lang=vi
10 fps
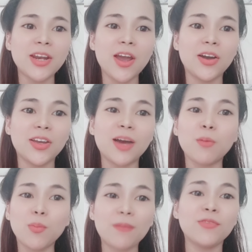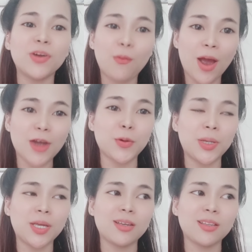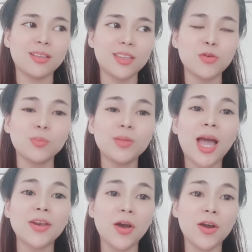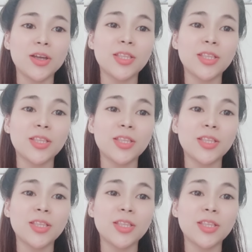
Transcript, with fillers: chỉ cần rằng là đại gia đình của cô hai